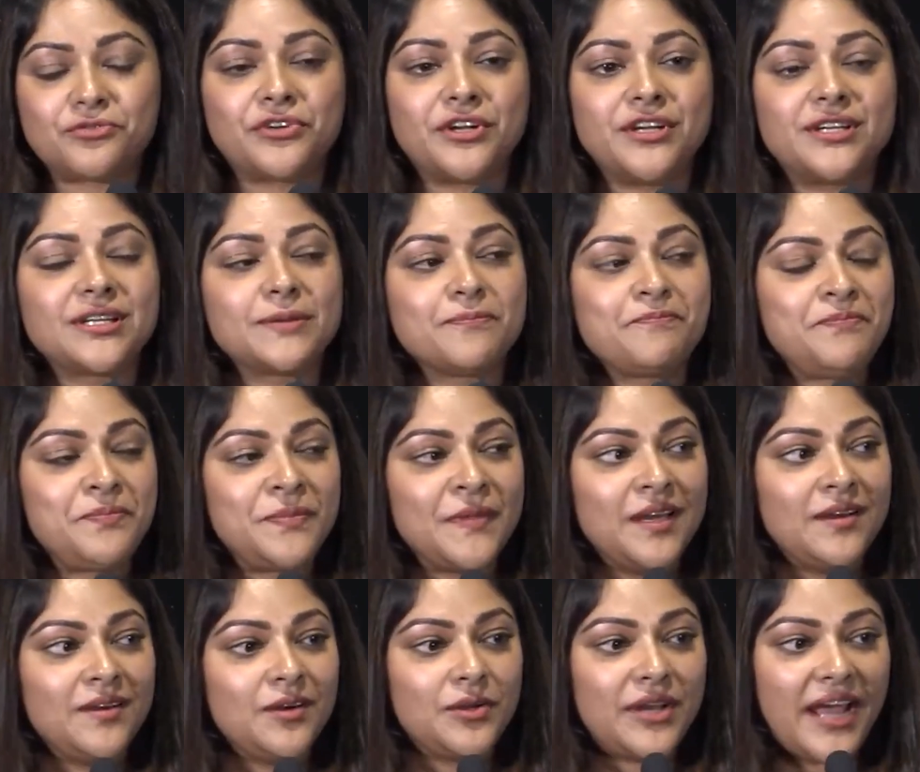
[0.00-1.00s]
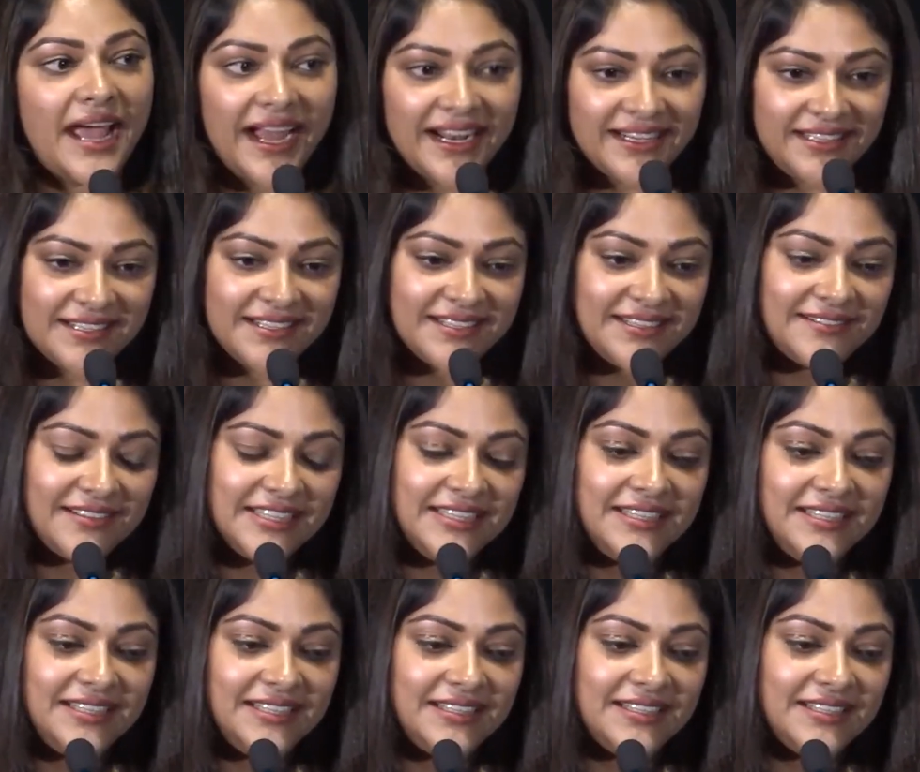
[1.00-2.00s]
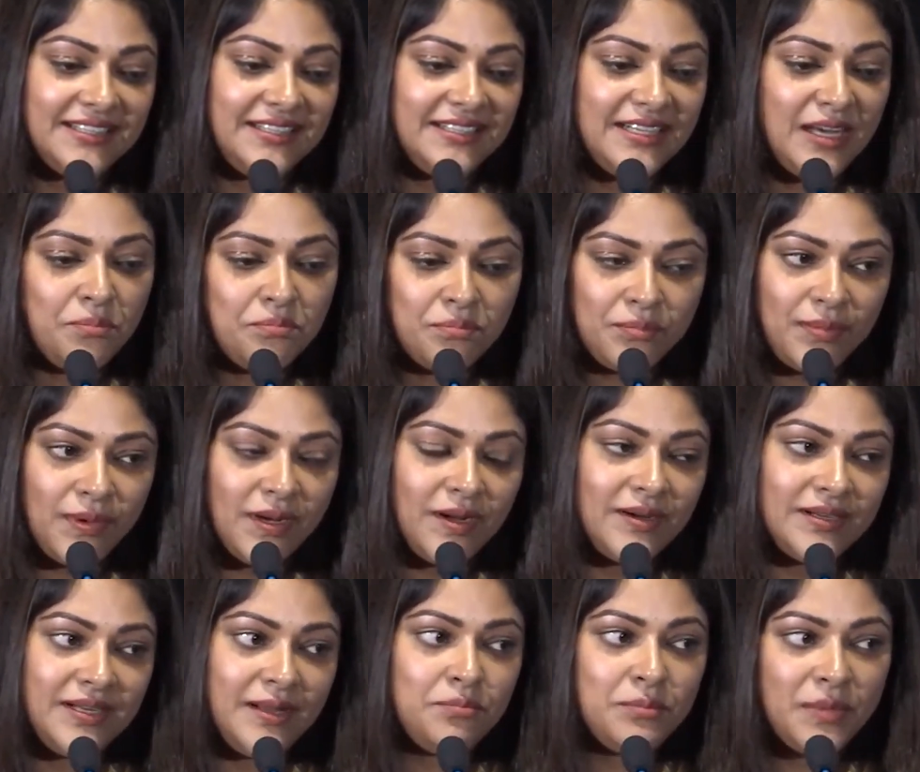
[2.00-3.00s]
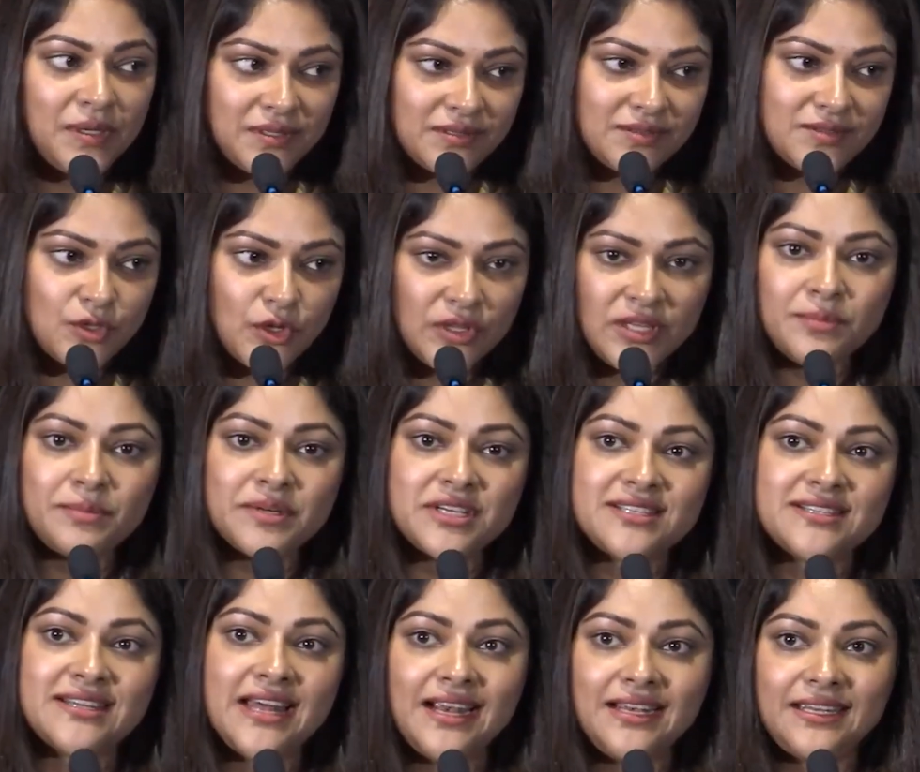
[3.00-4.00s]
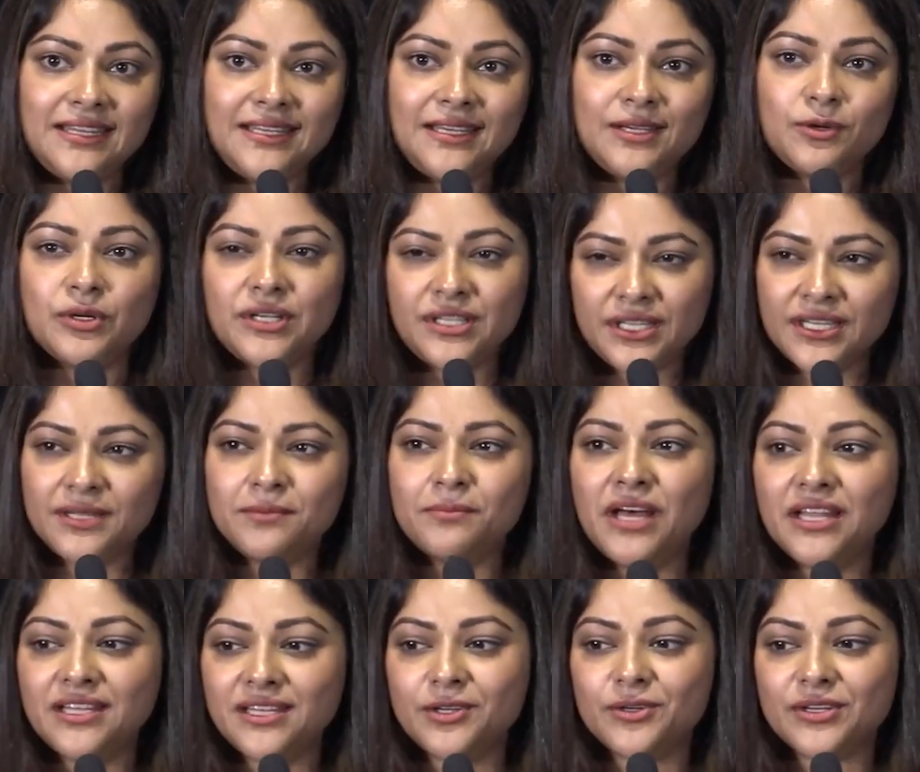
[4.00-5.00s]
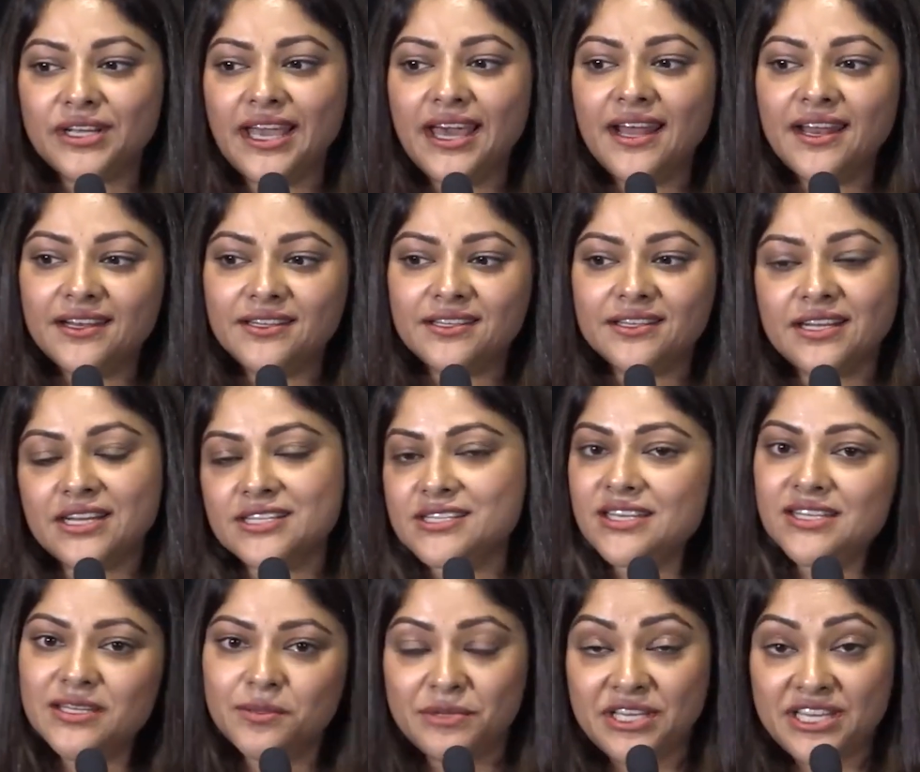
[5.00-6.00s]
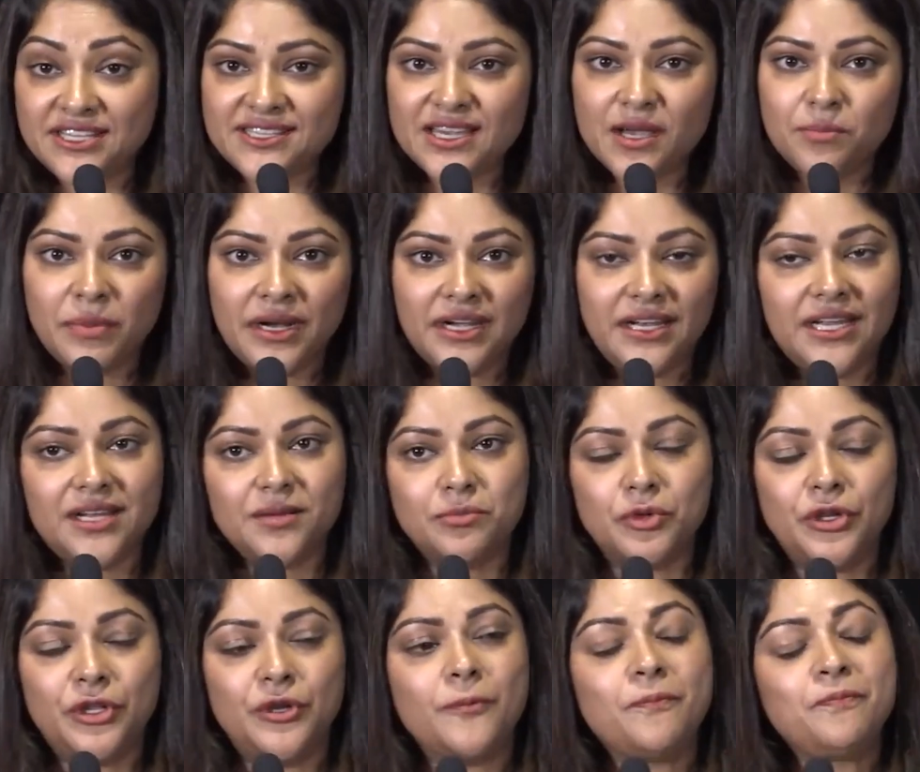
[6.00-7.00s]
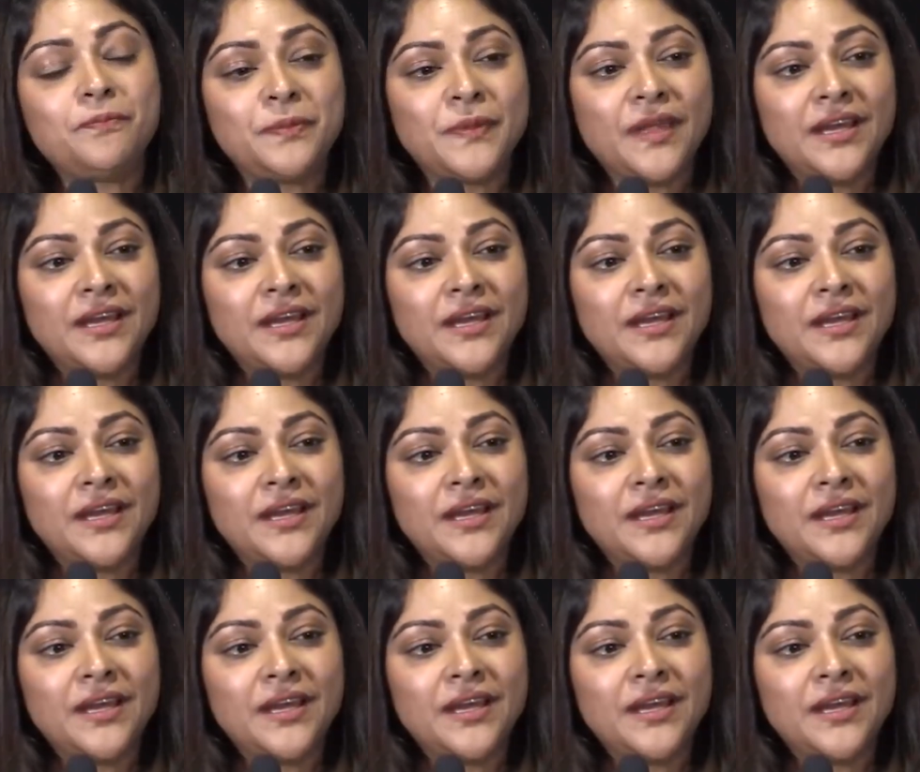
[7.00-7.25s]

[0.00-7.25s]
டிஃப்ரெண்ட் ஒரு ஆக்டருக்கு வந்து நம்மளோ நம்ம சொந்த பர்சனாலிட்டிக்கு ஒட்டின மாதிரி ஒரு கேரக்டர் கிடச்சா நம்ம ஈஸியாக பண்ணிட முடியும்